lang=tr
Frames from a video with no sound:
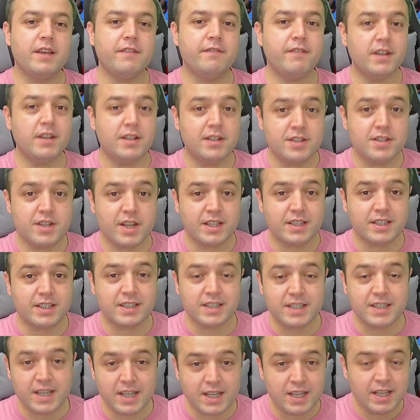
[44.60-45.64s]
verilecektir
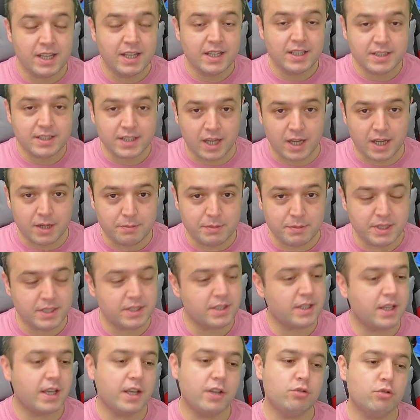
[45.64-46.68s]
diye tahmin
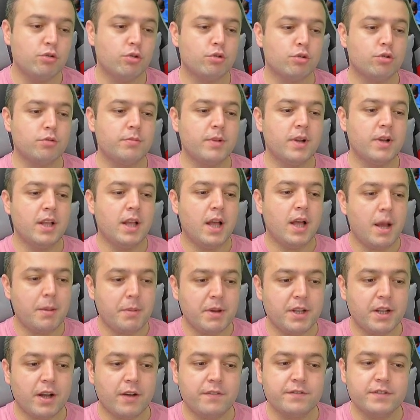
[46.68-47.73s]
ediyorum. Hemen
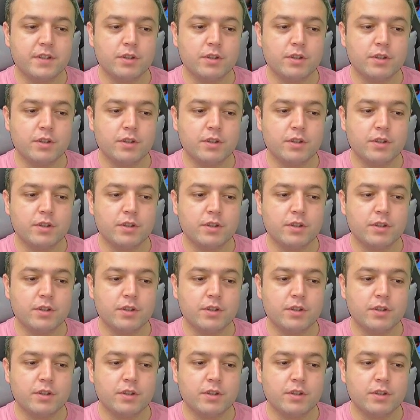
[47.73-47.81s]
haftanın